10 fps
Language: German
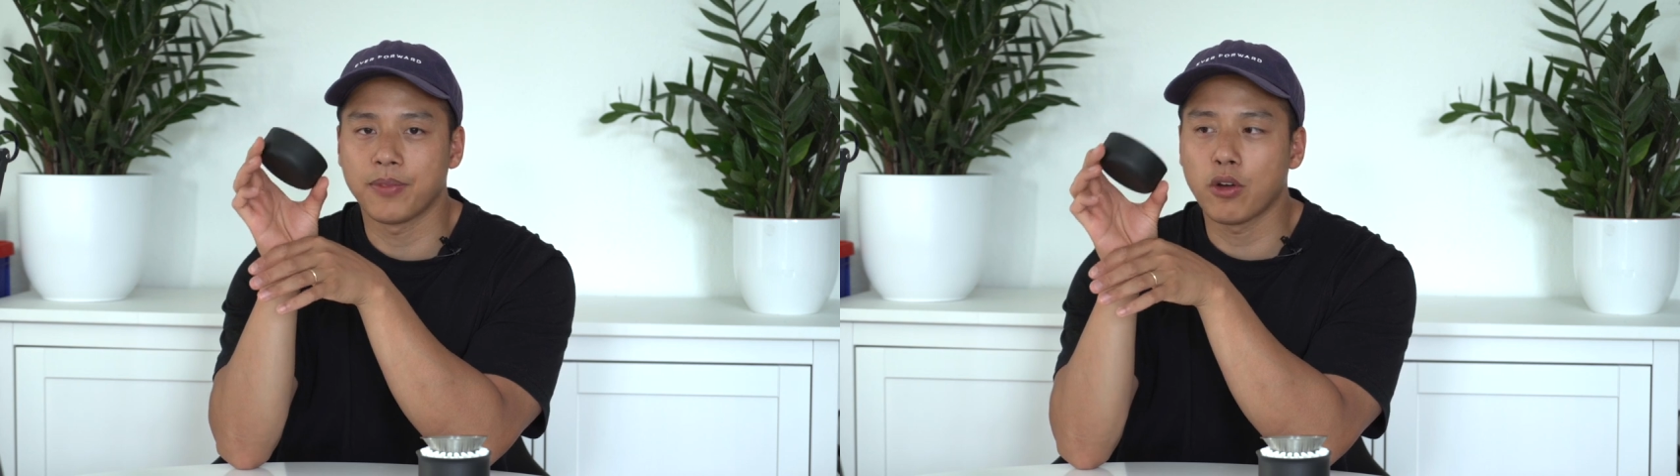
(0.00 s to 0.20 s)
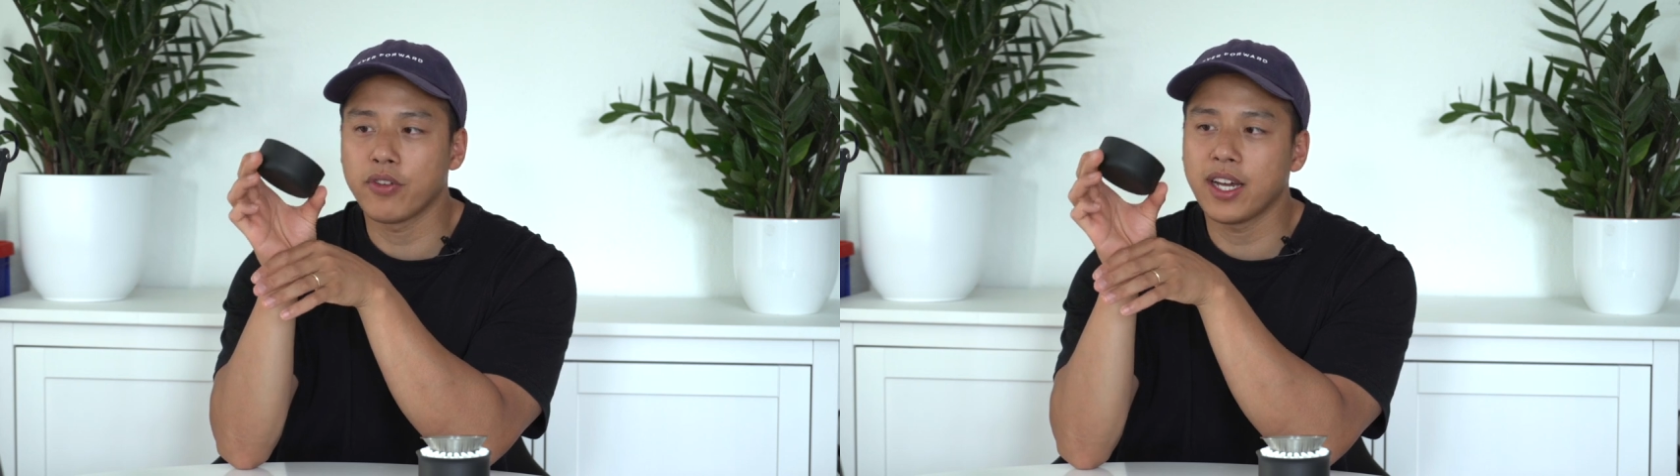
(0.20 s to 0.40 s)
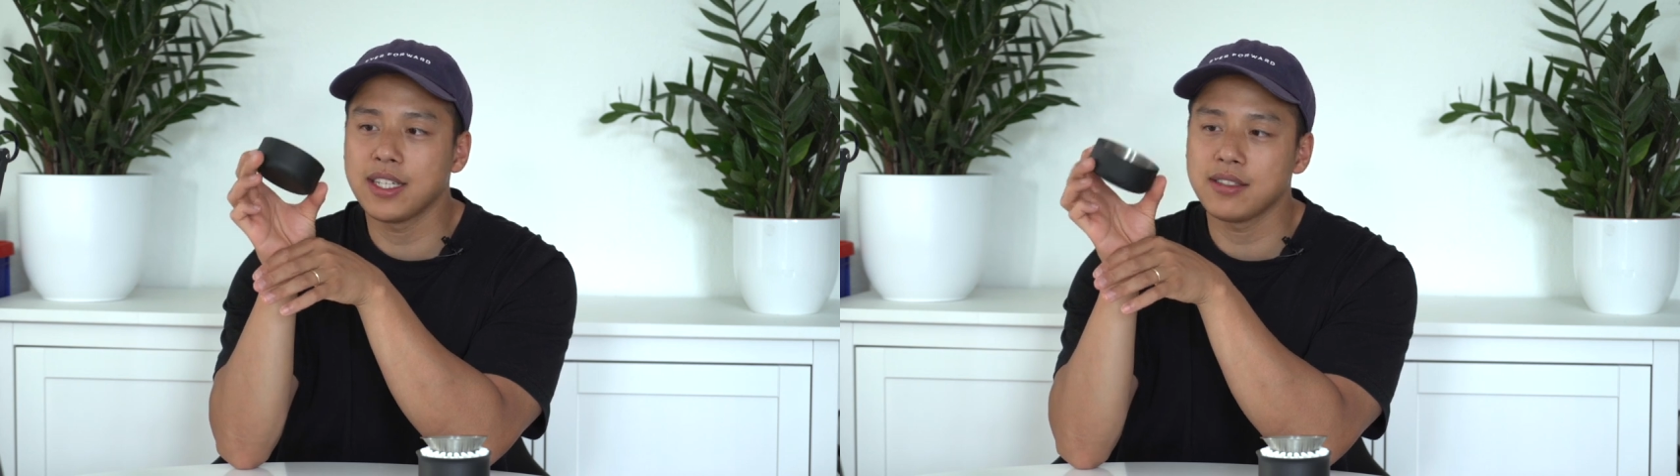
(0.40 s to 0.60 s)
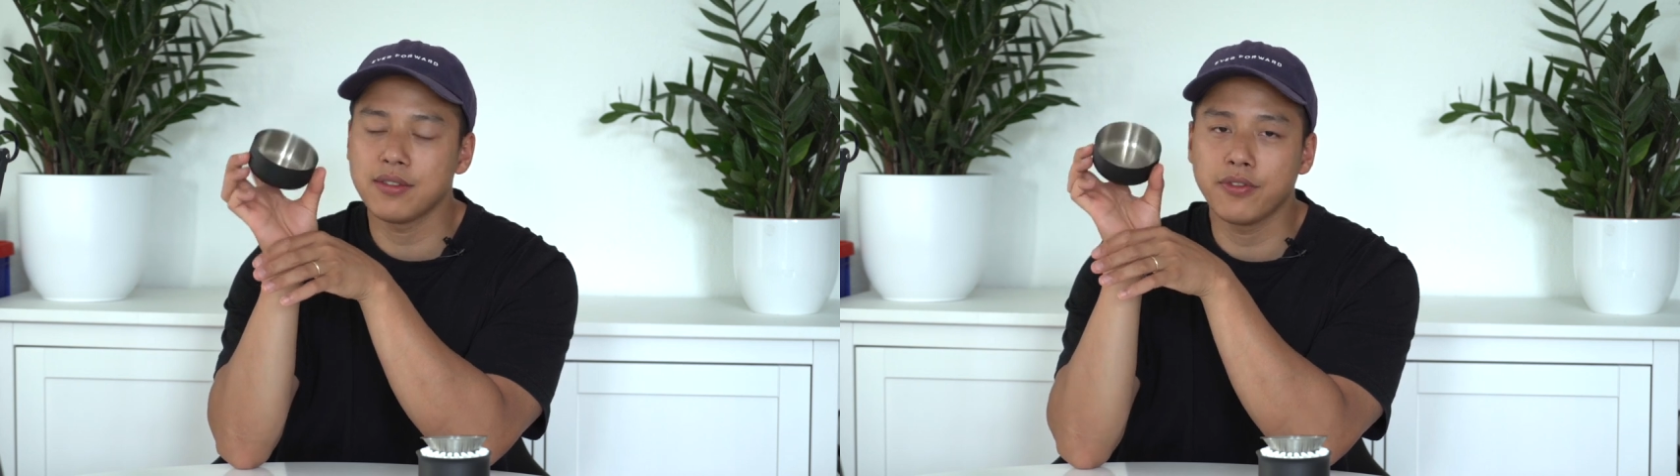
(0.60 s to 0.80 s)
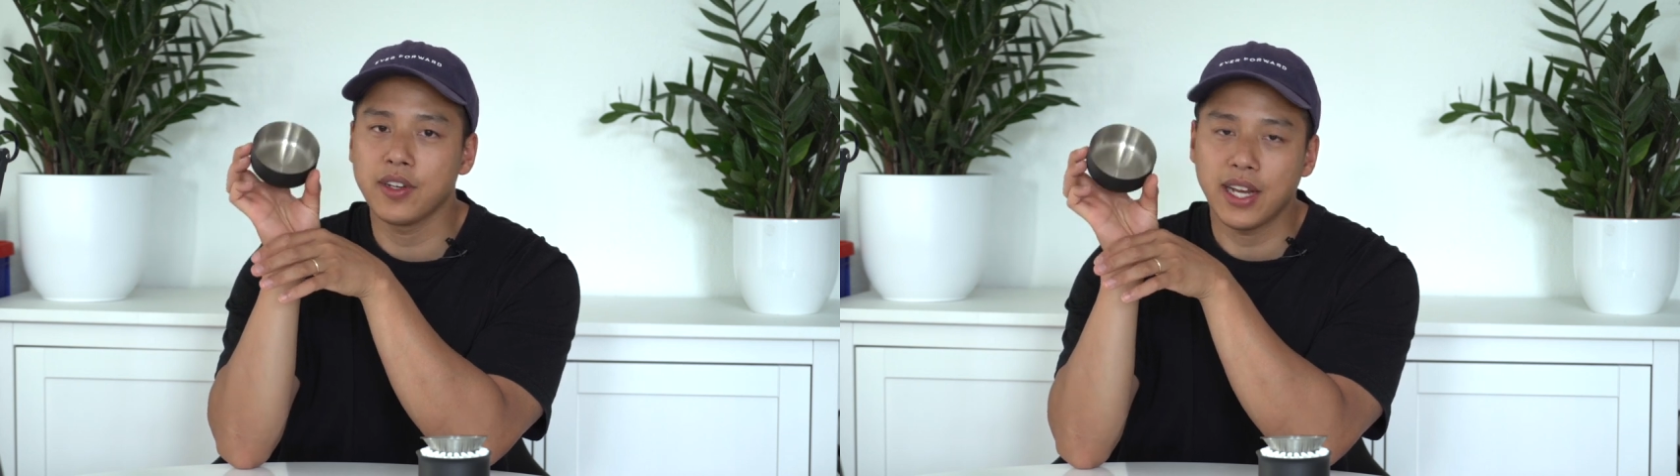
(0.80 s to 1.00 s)
Auf
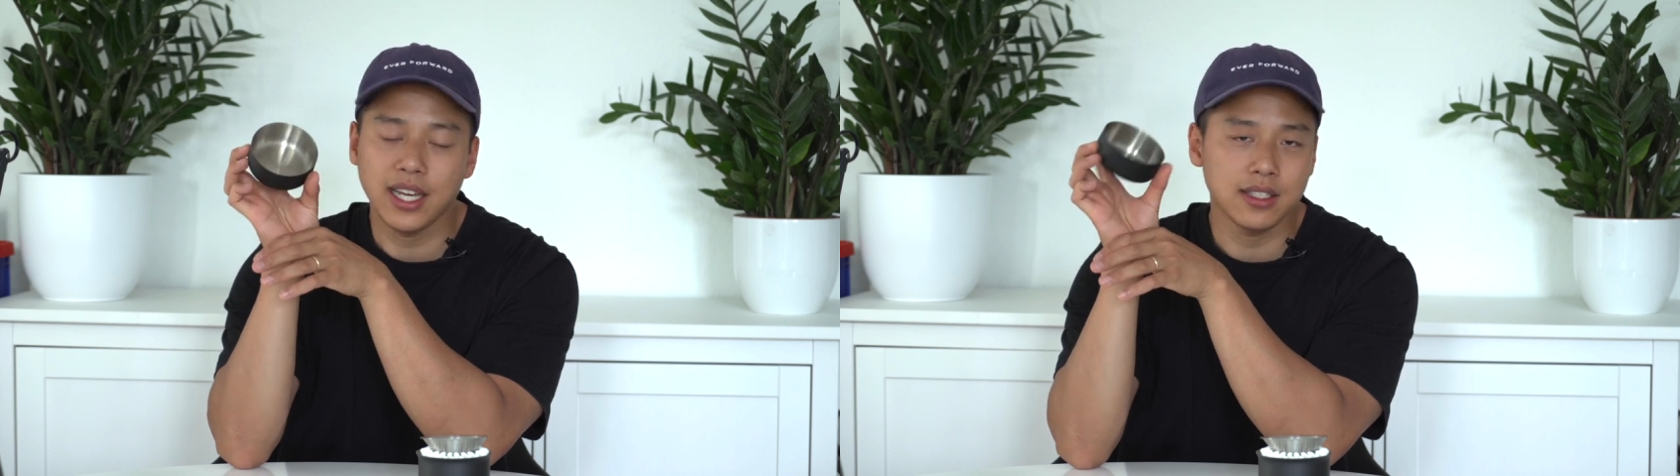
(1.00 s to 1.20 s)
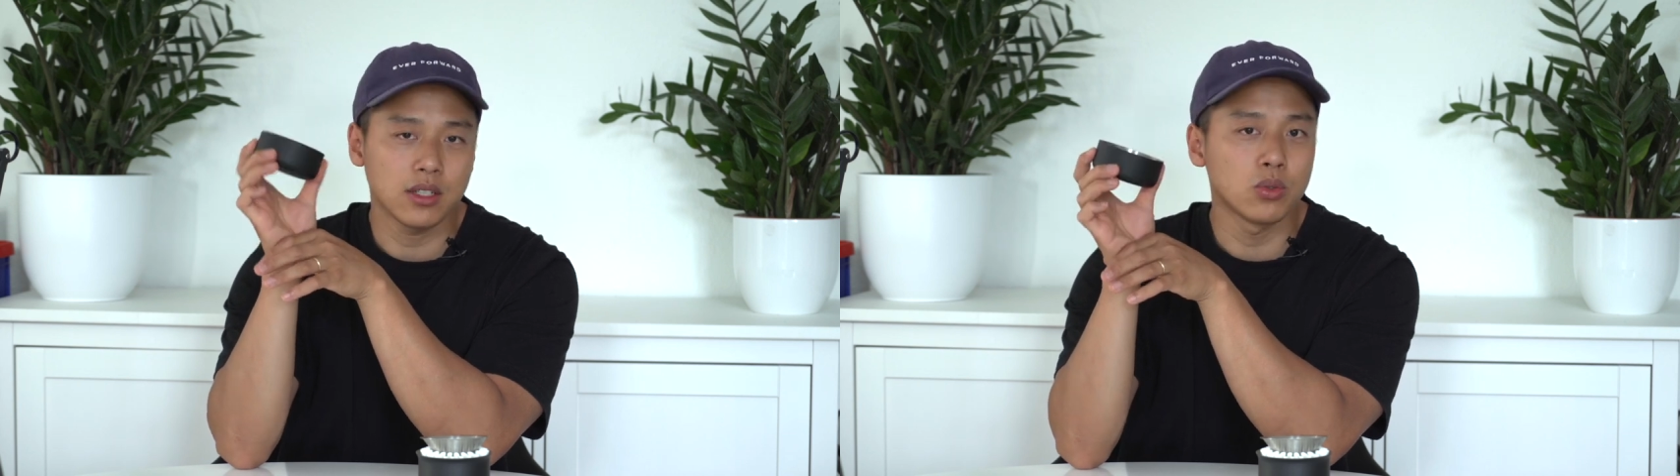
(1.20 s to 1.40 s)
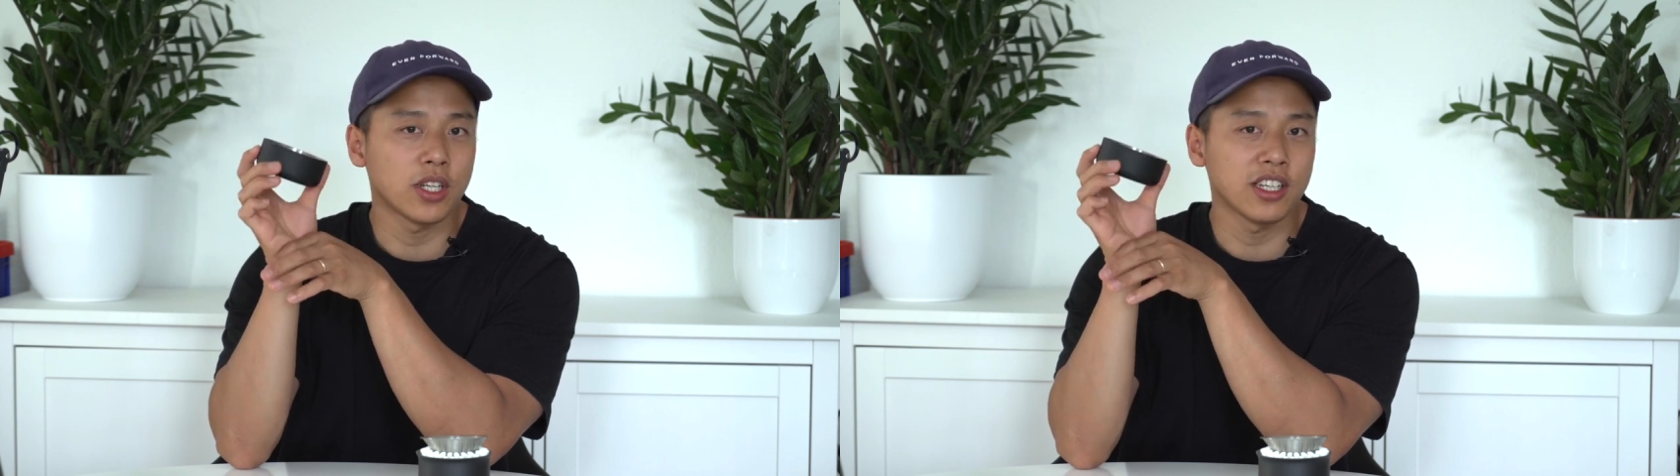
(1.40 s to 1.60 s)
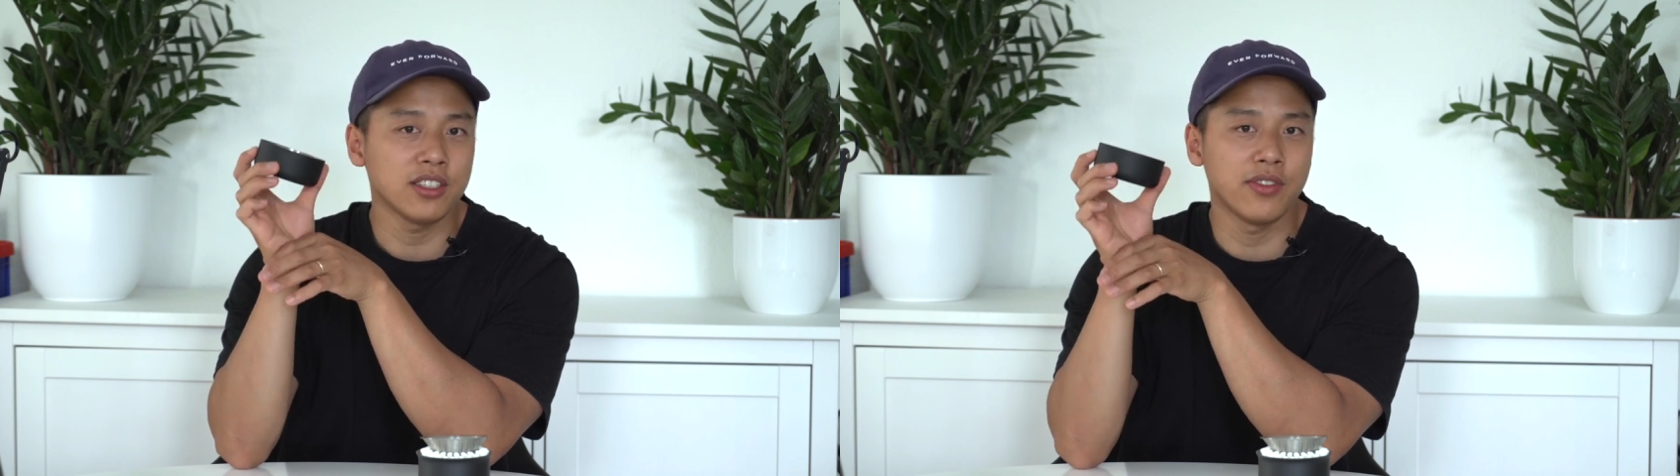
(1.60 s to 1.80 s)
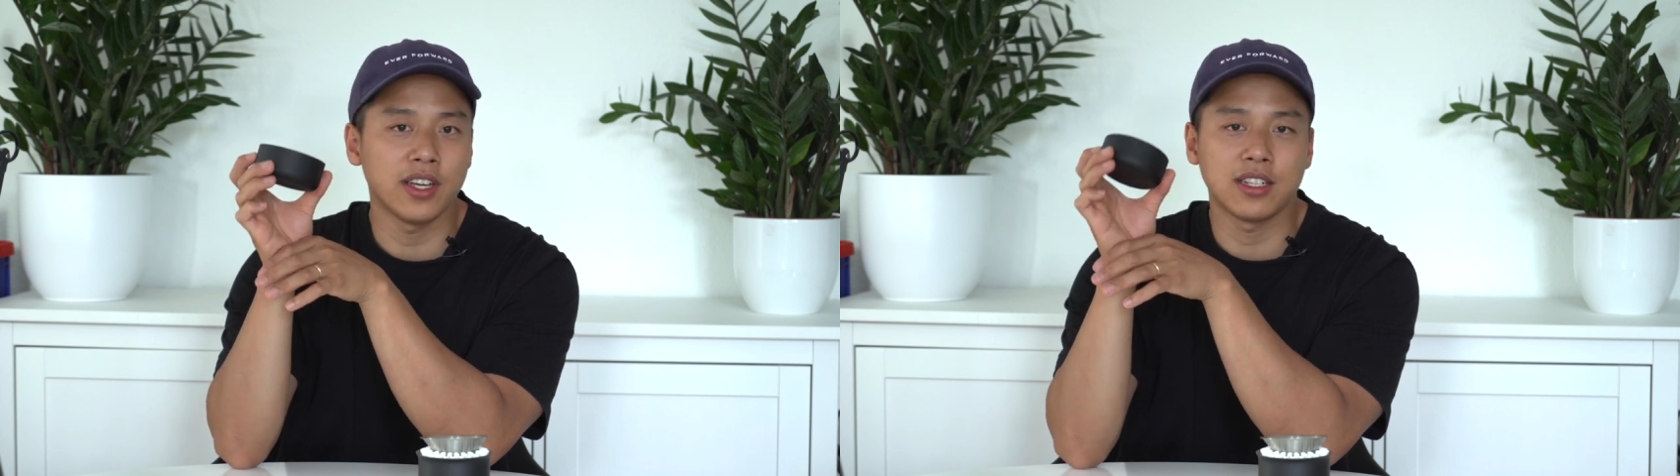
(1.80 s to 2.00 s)
Reisen vielleicht ein guter
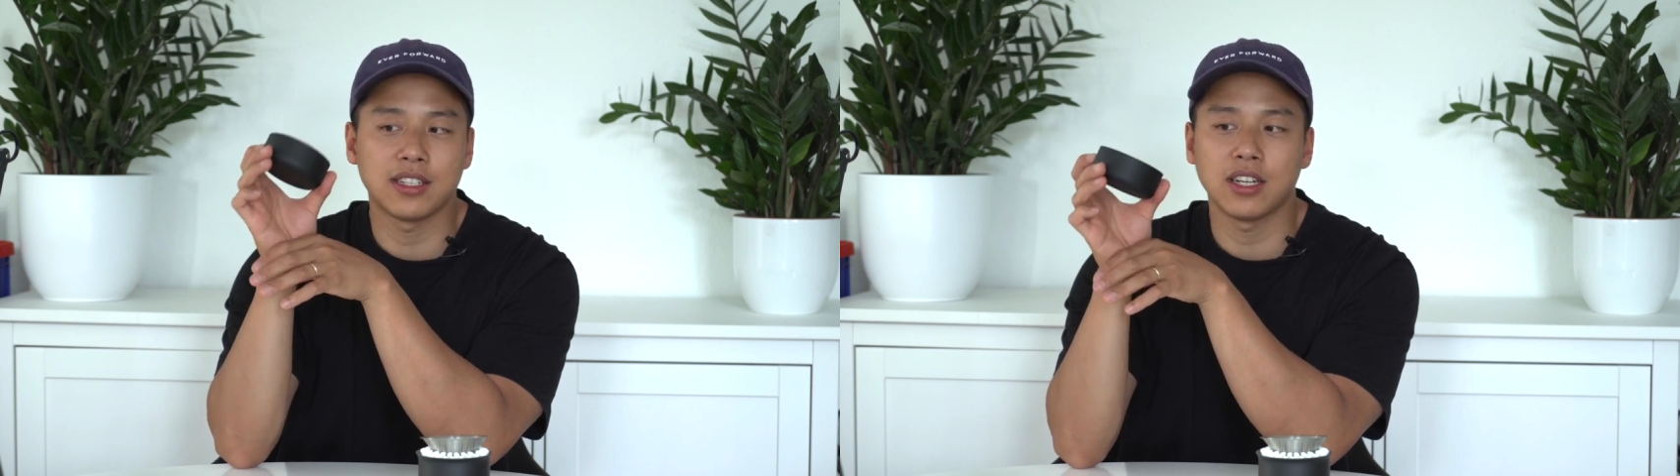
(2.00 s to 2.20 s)
Richtwert,